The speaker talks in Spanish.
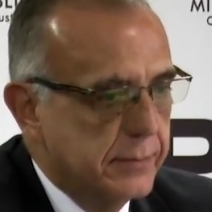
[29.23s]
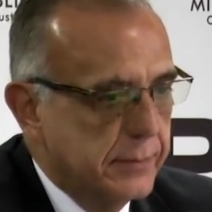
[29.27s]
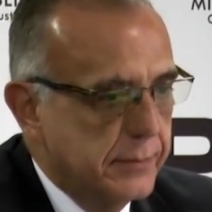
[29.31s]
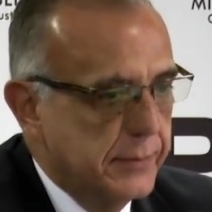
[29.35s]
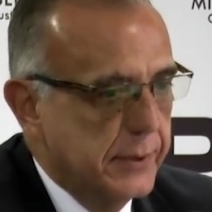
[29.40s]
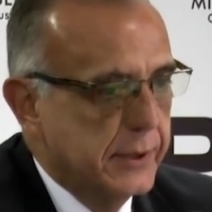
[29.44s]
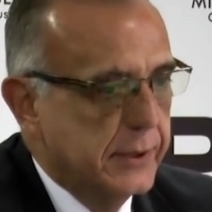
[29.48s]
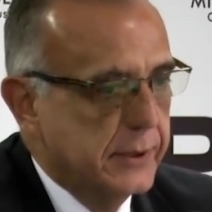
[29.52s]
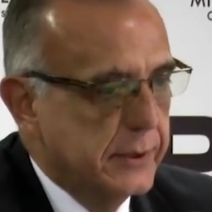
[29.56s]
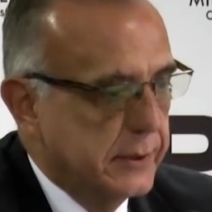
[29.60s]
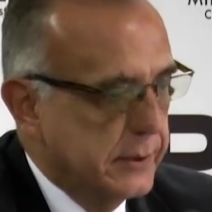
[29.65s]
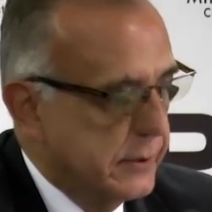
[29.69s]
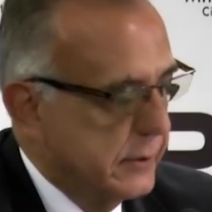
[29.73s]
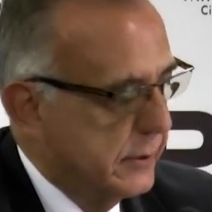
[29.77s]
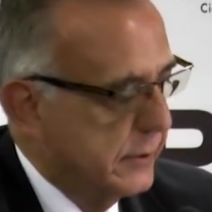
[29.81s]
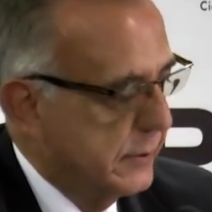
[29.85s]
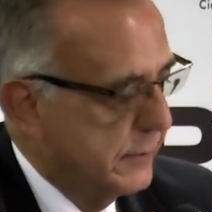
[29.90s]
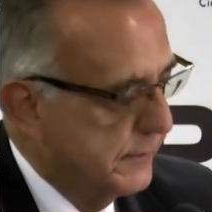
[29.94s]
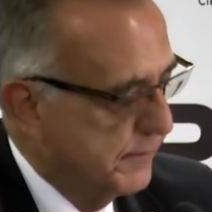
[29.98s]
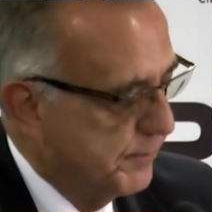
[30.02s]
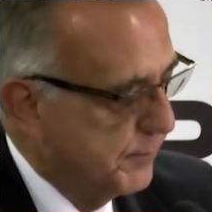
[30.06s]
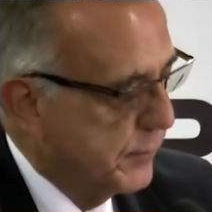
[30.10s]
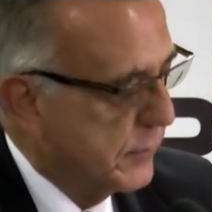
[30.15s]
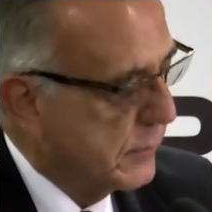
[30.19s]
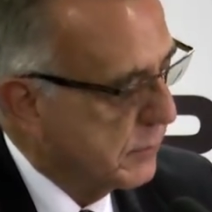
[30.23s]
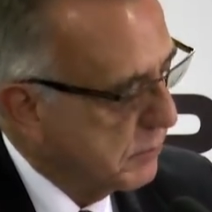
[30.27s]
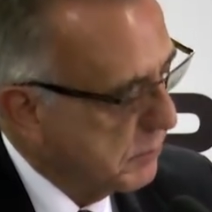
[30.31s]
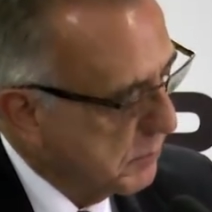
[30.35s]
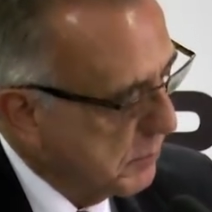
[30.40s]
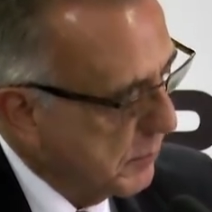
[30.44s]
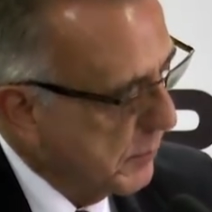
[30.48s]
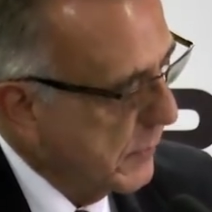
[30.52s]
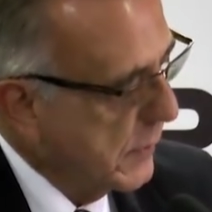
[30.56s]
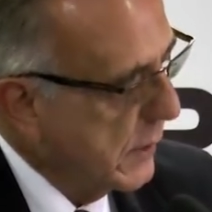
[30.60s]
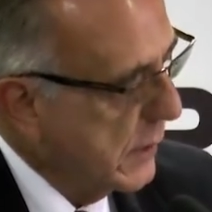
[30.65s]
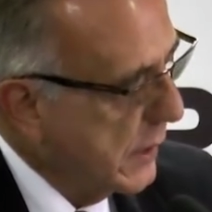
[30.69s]
eh,
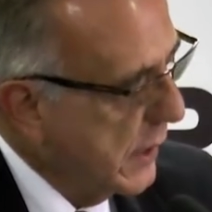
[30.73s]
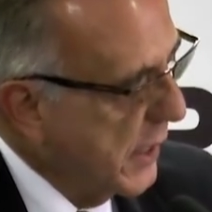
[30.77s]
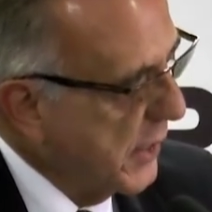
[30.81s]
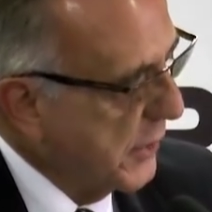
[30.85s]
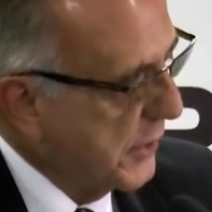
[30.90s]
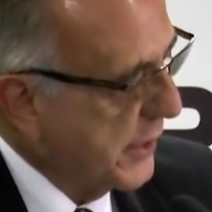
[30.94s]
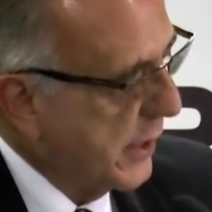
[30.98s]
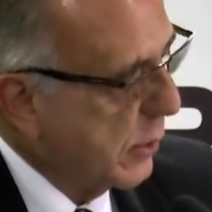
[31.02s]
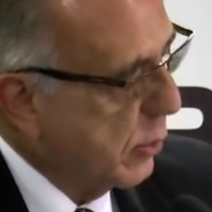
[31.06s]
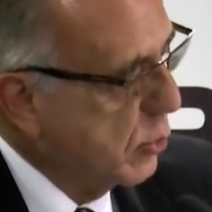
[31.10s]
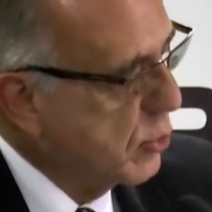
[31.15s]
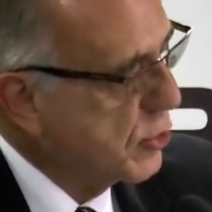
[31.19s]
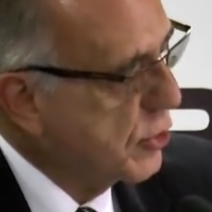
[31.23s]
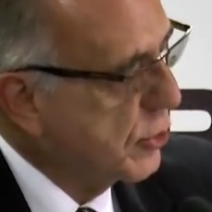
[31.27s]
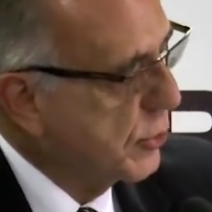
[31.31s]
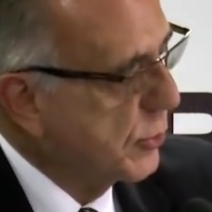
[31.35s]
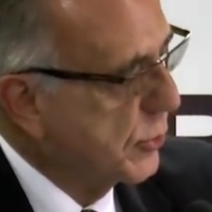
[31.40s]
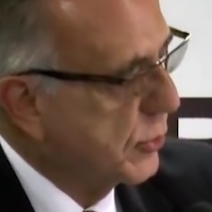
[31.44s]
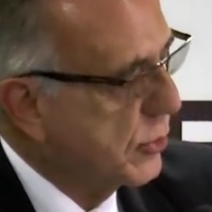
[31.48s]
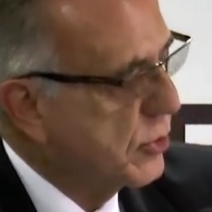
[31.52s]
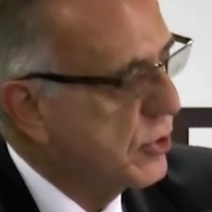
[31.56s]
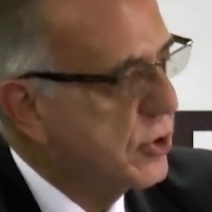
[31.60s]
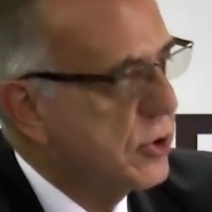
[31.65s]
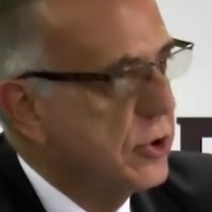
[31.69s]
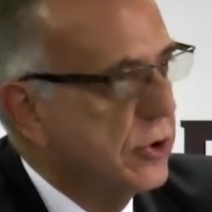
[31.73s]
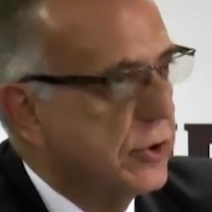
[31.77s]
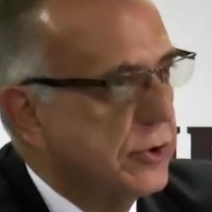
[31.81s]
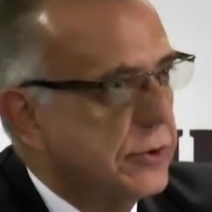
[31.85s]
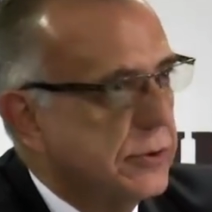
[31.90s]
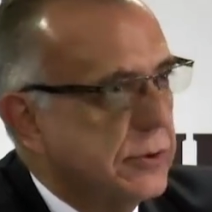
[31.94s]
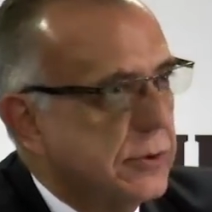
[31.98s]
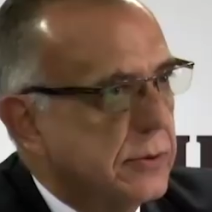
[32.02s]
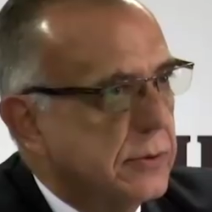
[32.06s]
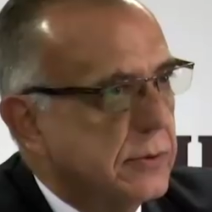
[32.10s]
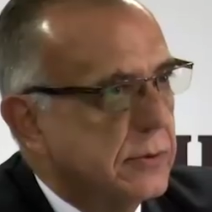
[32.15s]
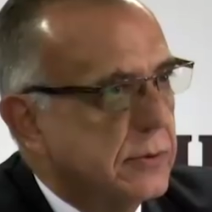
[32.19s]
reconstrucción